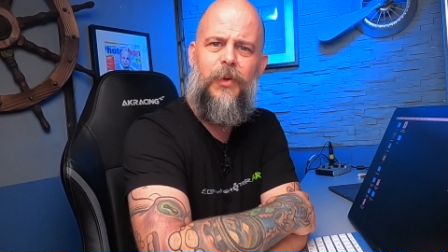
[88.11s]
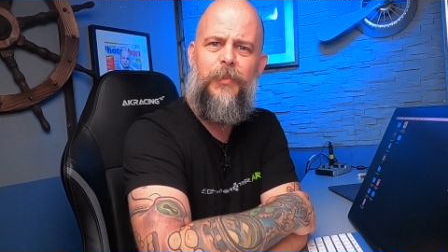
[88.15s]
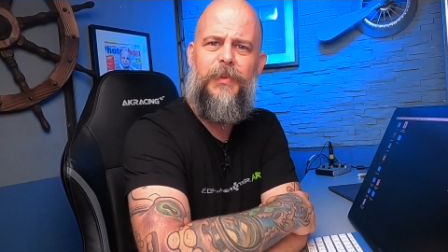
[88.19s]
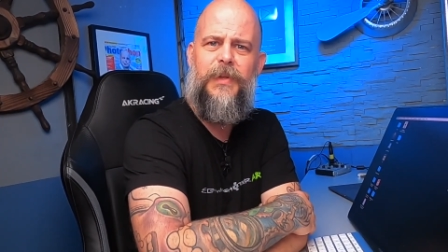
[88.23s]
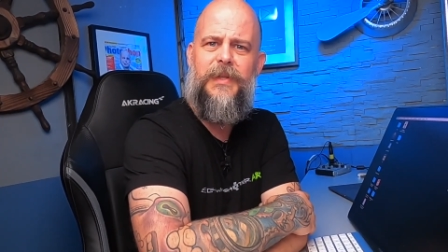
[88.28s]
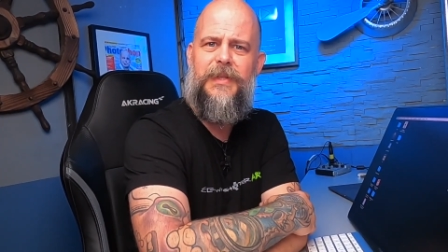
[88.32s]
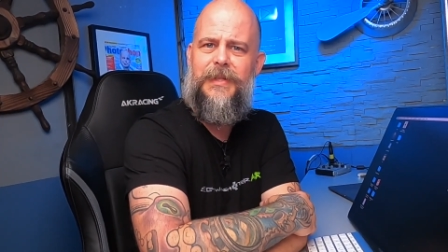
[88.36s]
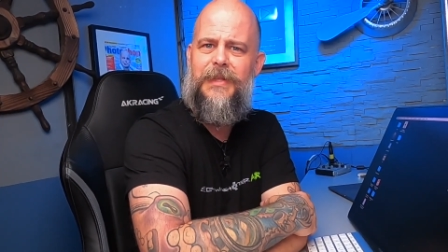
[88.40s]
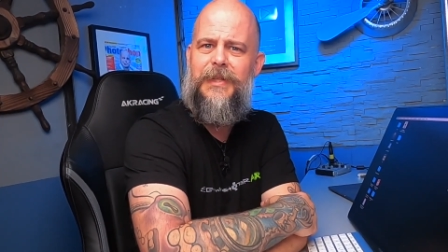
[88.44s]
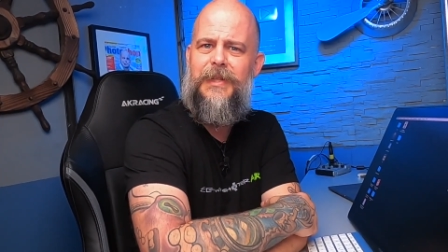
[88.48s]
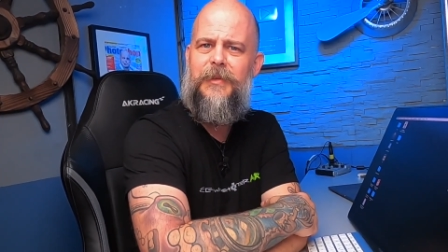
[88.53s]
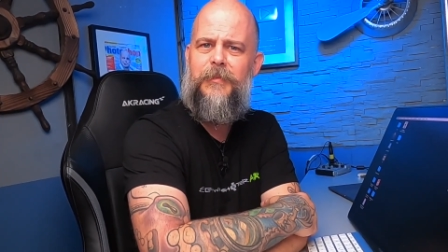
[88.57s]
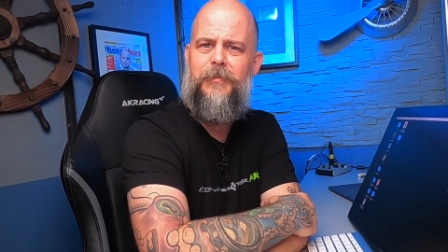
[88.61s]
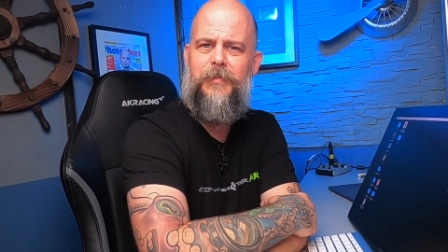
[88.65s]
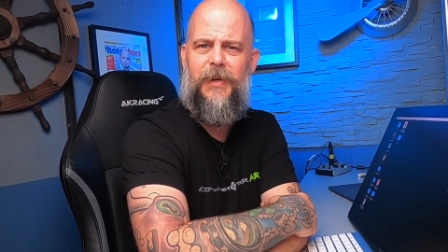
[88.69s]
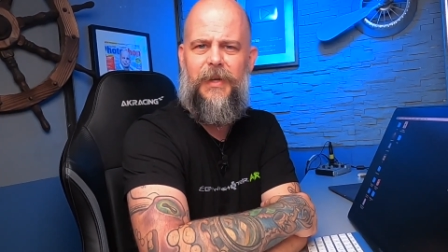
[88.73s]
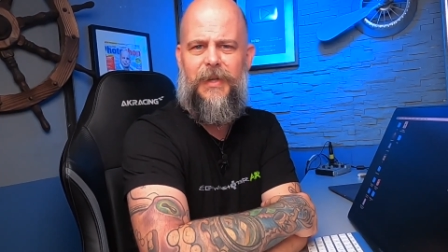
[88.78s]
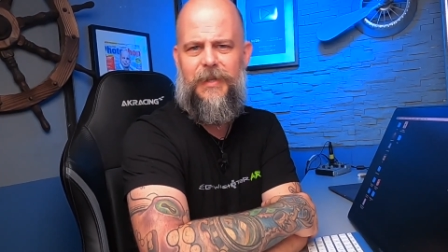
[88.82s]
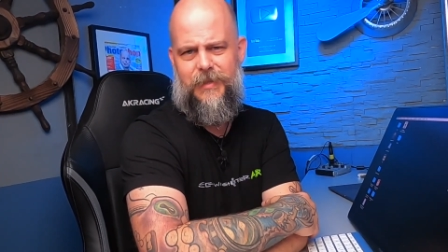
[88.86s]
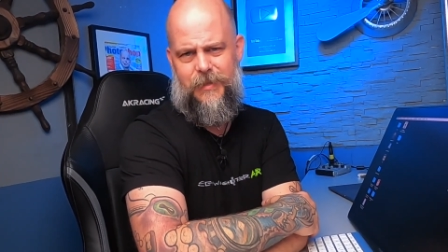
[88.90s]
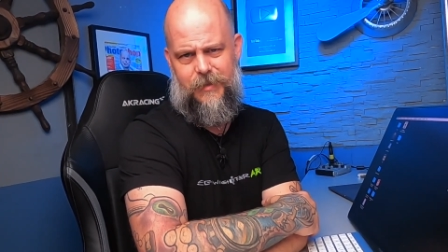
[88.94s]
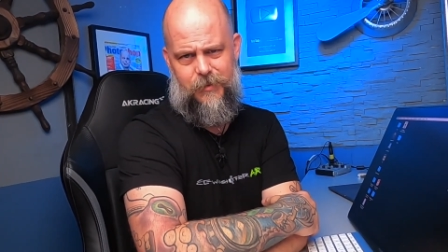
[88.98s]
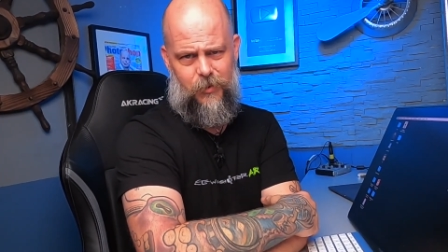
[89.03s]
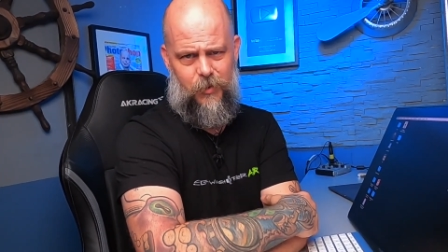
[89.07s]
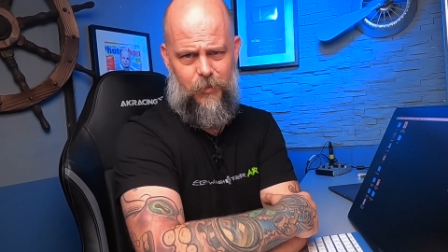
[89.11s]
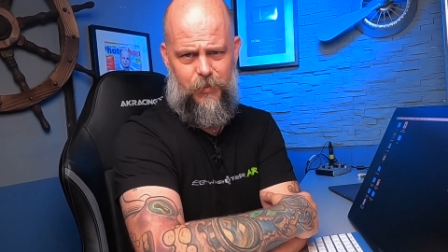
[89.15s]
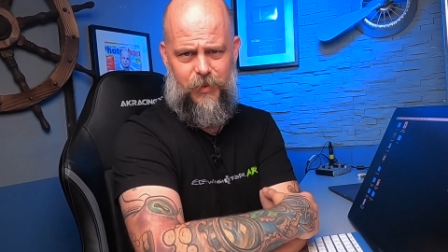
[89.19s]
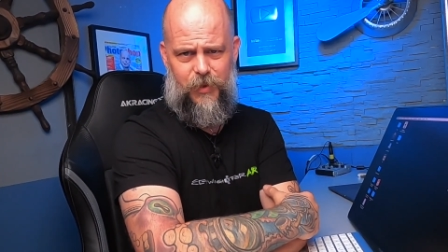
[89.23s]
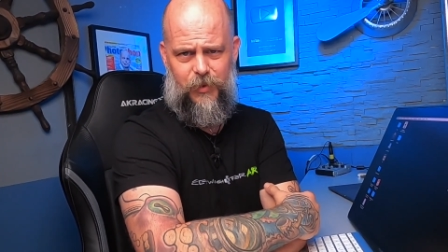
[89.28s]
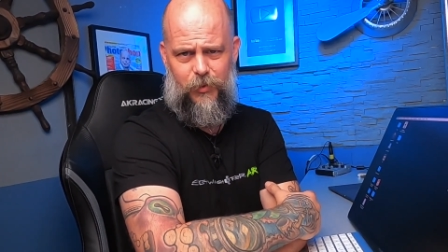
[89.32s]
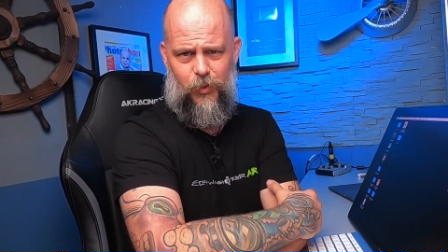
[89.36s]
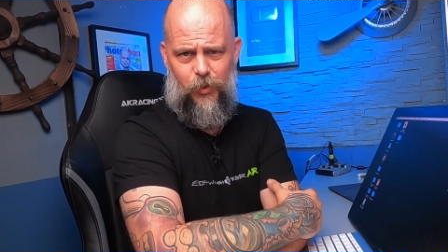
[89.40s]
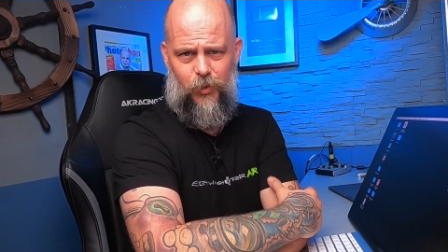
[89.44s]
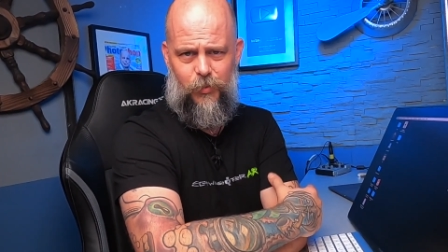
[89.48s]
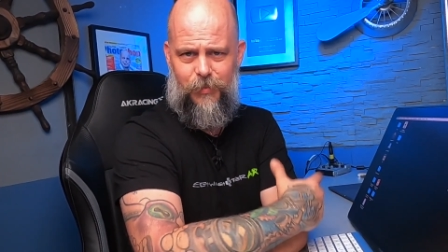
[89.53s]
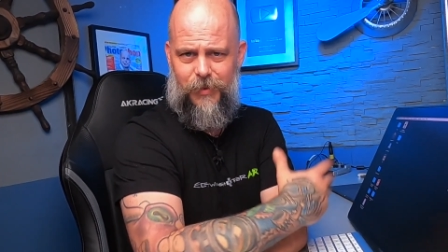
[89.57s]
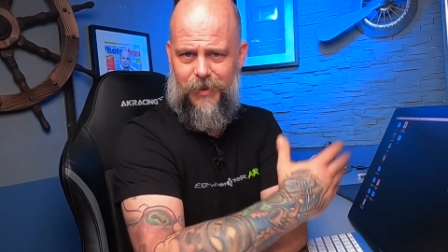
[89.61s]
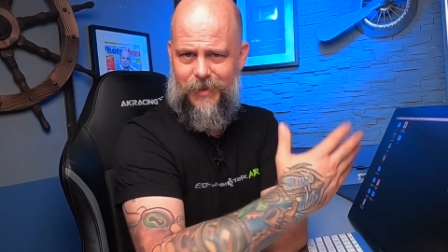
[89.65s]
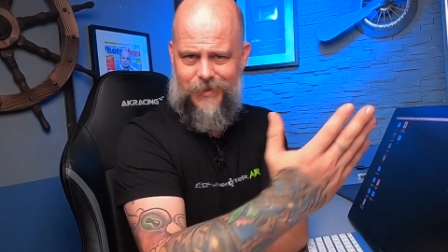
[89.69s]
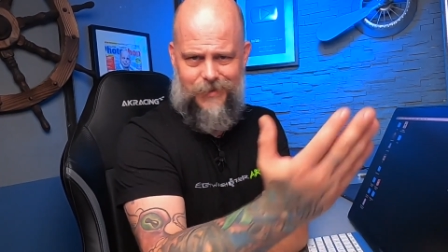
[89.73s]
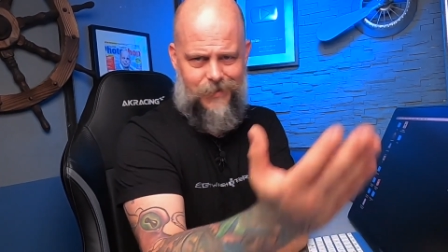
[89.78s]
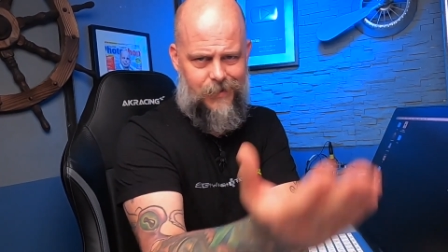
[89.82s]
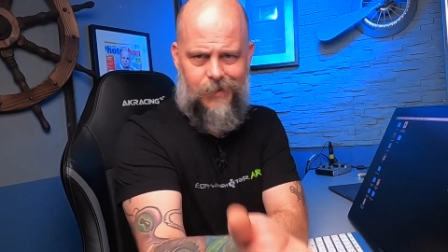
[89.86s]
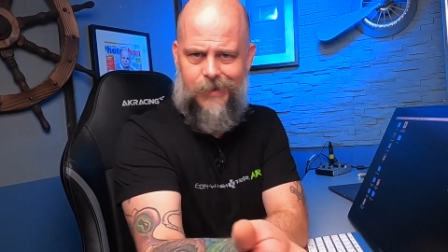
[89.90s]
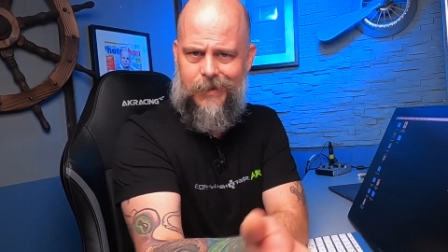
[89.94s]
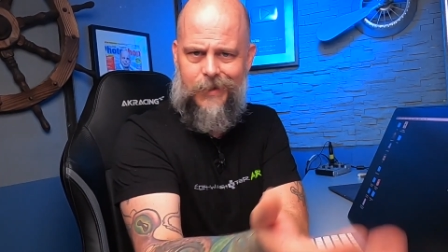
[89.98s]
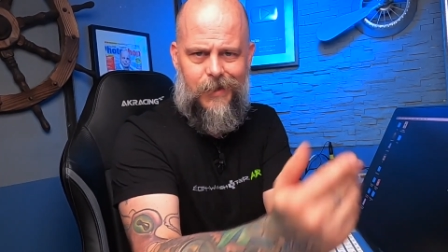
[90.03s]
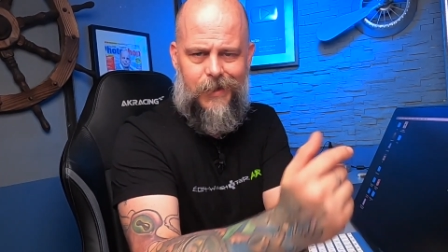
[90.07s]
ob das Licht passt, ob der Ton
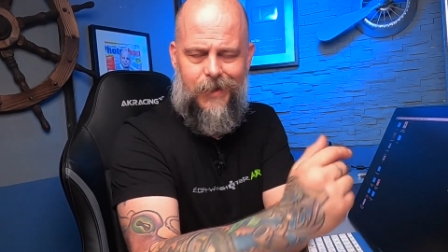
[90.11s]
passt,